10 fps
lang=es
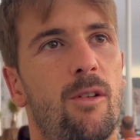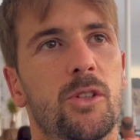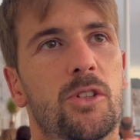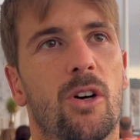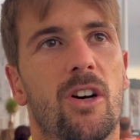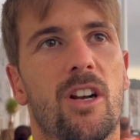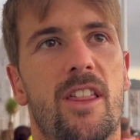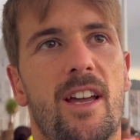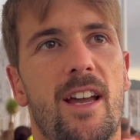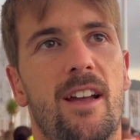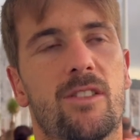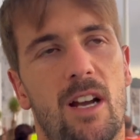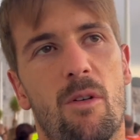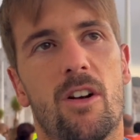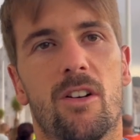gusto conocer, o
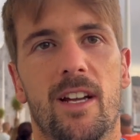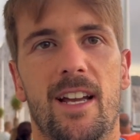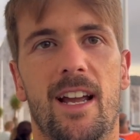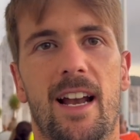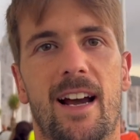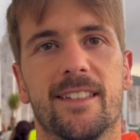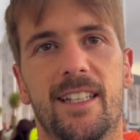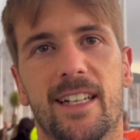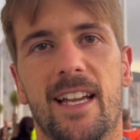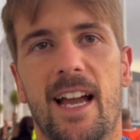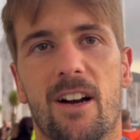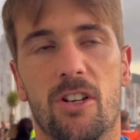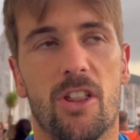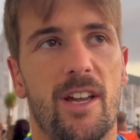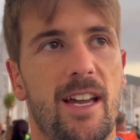sea, bueno, eh, la gente que la
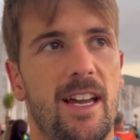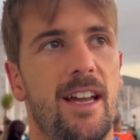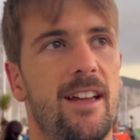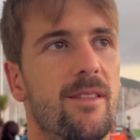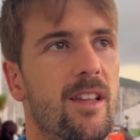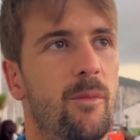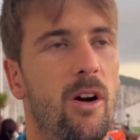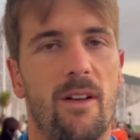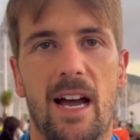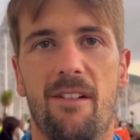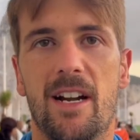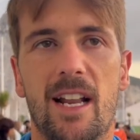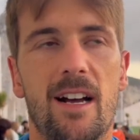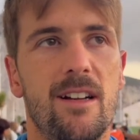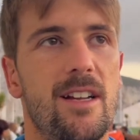conoce volver a
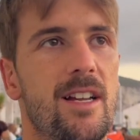verla,